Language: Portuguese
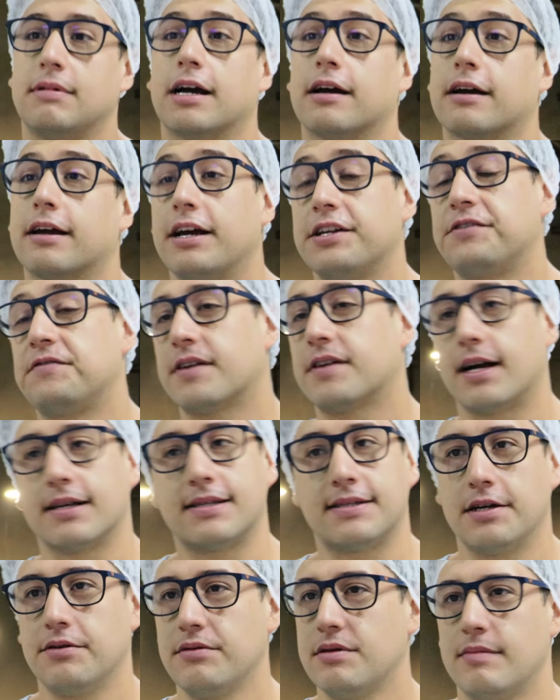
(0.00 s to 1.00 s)
uma
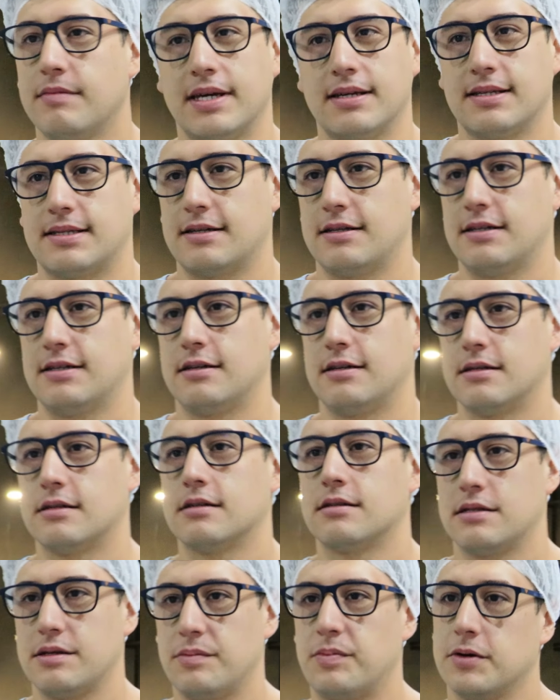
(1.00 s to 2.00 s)
gratificação imensa de,
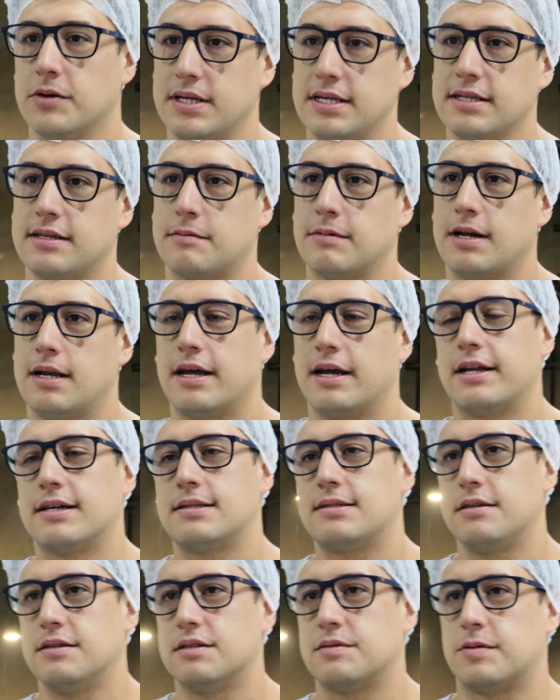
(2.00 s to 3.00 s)
de poder trabalhar na
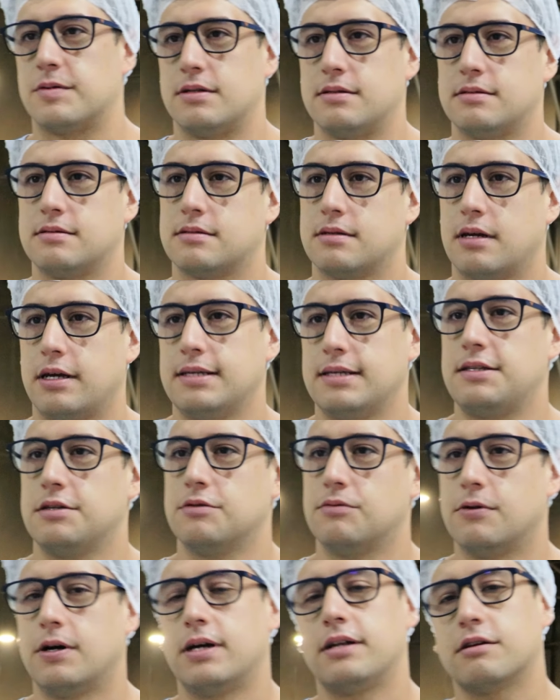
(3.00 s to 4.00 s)
CISMA. Né? Esse
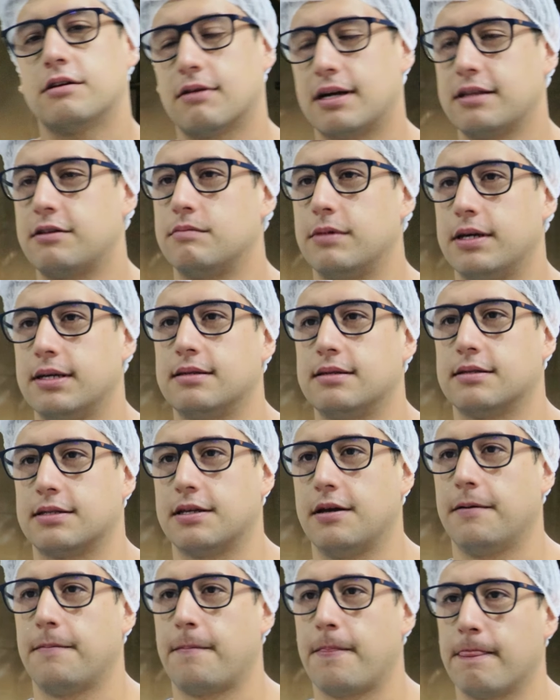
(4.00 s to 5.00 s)
um ano e quatro meses.
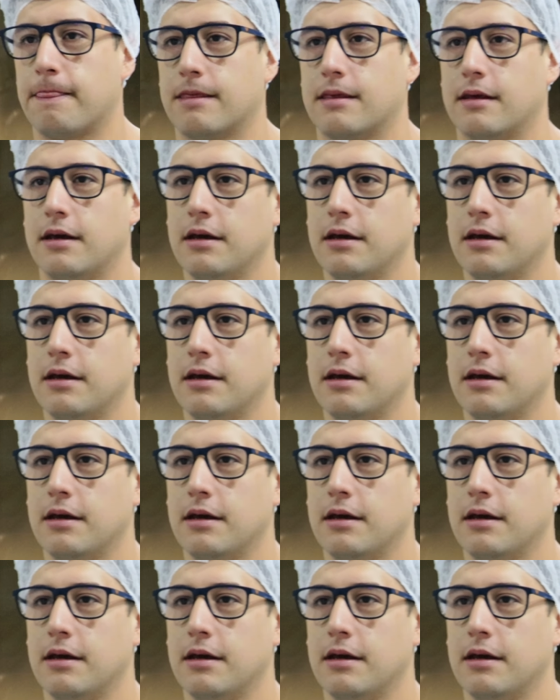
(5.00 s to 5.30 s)
Né?